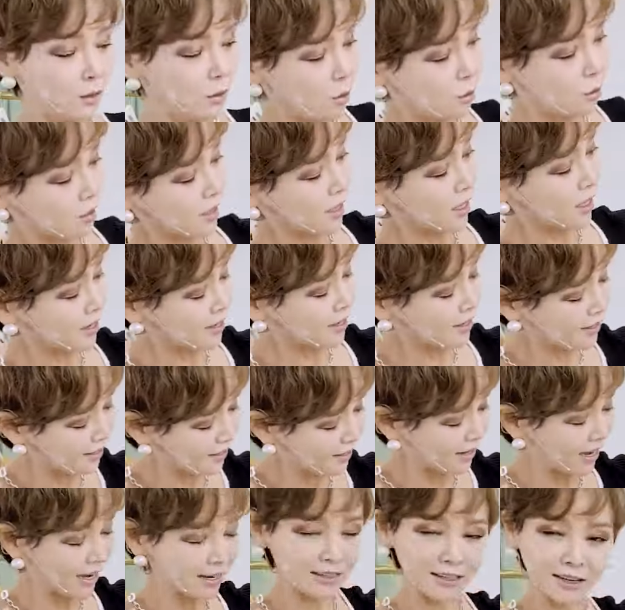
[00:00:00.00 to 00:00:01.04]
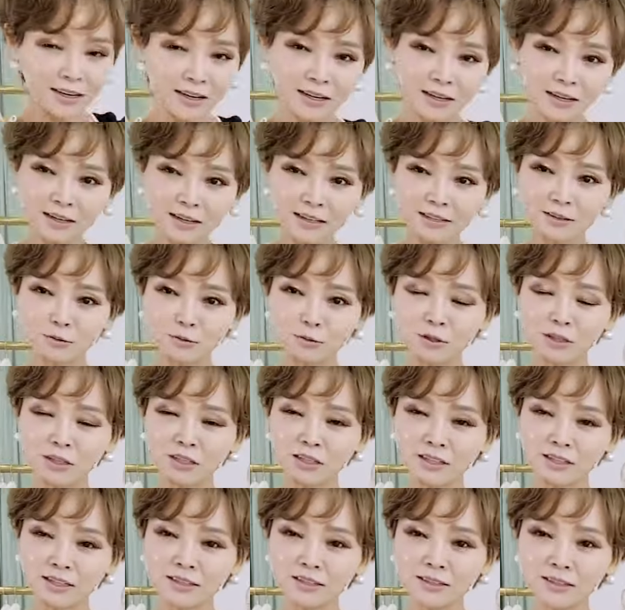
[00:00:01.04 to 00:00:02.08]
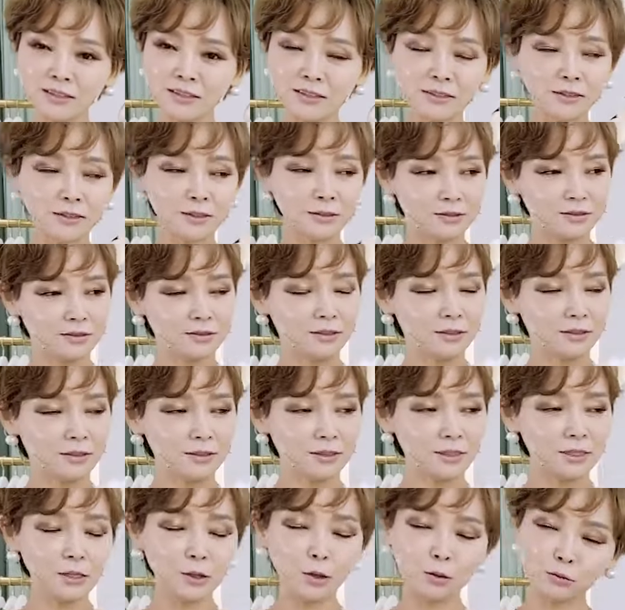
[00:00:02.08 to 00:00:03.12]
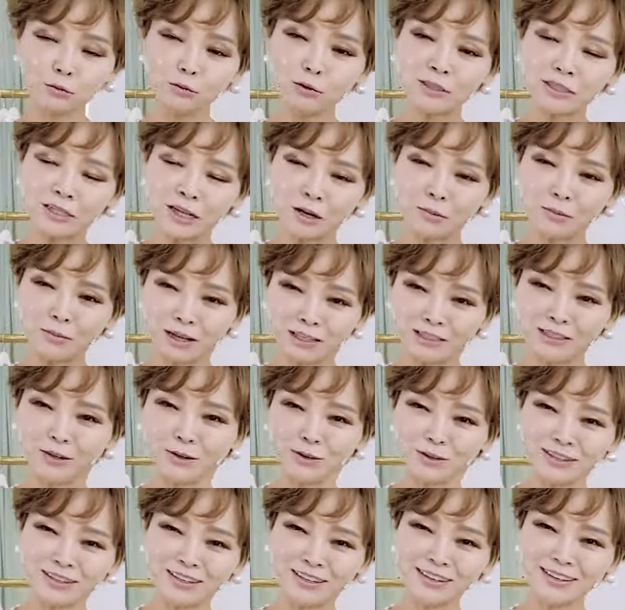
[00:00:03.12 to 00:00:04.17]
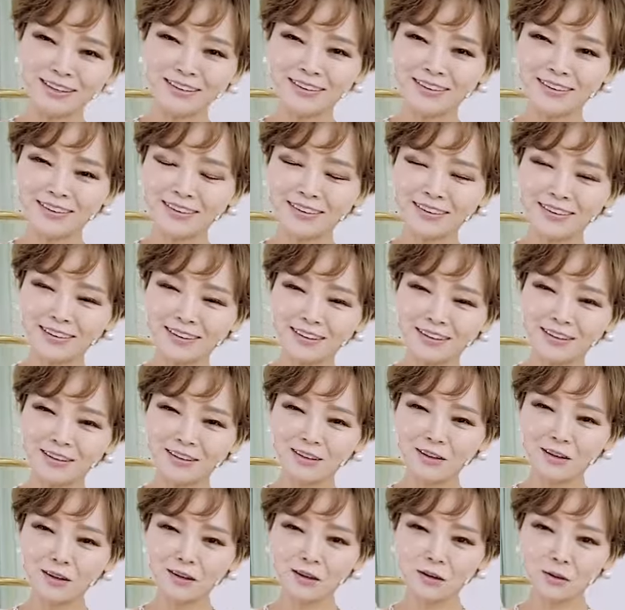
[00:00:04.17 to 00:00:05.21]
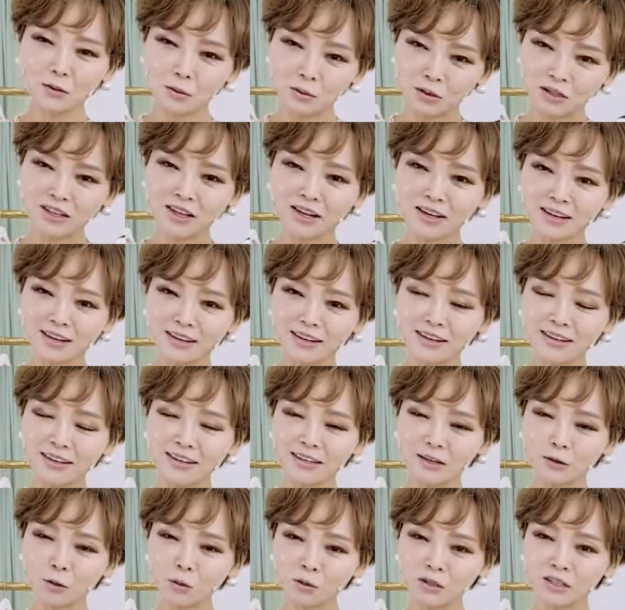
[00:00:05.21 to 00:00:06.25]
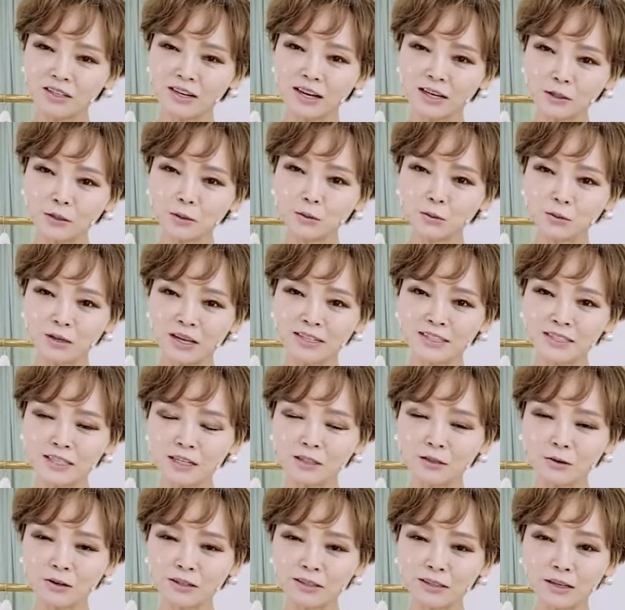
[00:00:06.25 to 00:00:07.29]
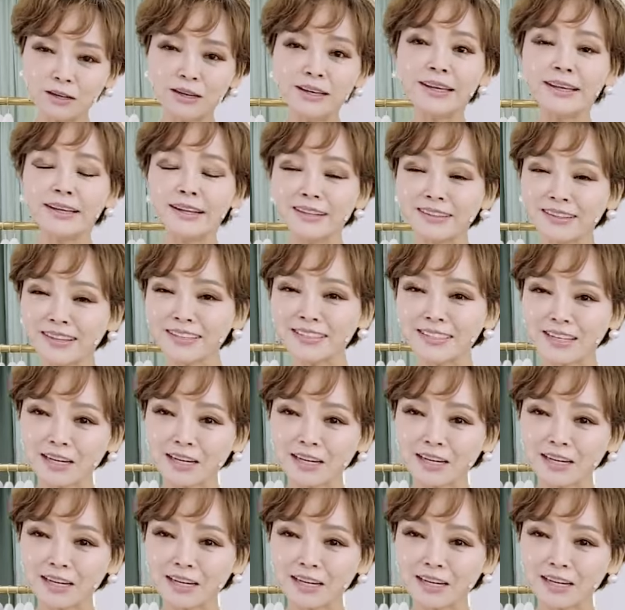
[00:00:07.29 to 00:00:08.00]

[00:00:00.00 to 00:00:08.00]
여기다가 아까 우리 그 옆구리살 많은 언니 여기다가 코디를 하셔도 괜찮을 것 같아요. 일단